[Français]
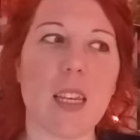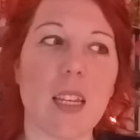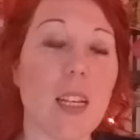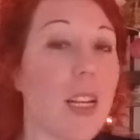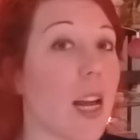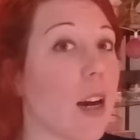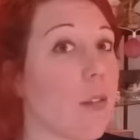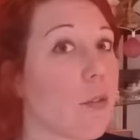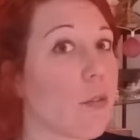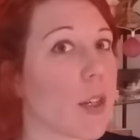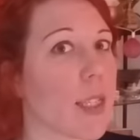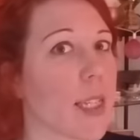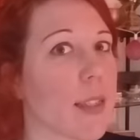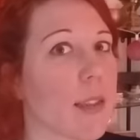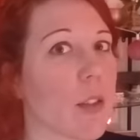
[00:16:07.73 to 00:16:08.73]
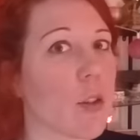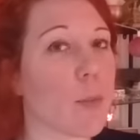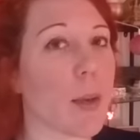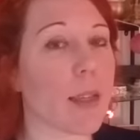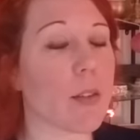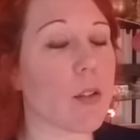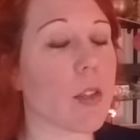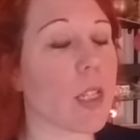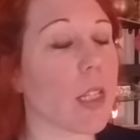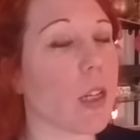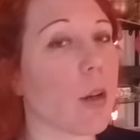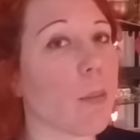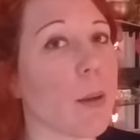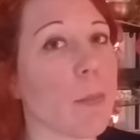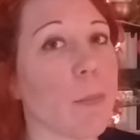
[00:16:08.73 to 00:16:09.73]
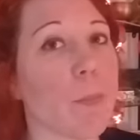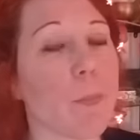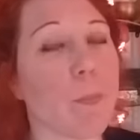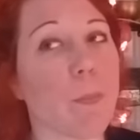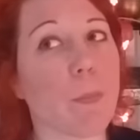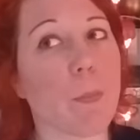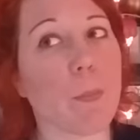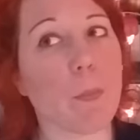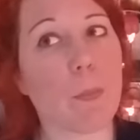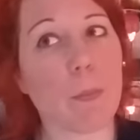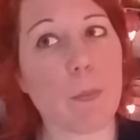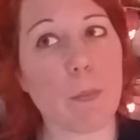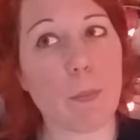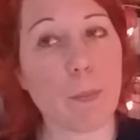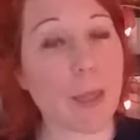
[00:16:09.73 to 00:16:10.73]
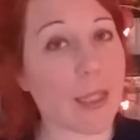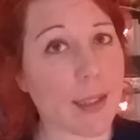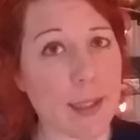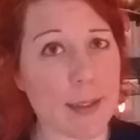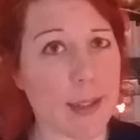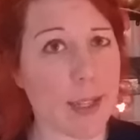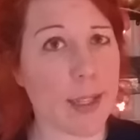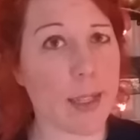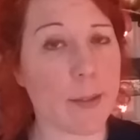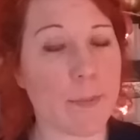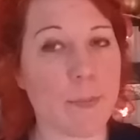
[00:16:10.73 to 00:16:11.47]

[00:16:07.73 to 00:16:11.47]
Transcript: Là, vous voyez que c'est une personne qui est quand même pas très zen,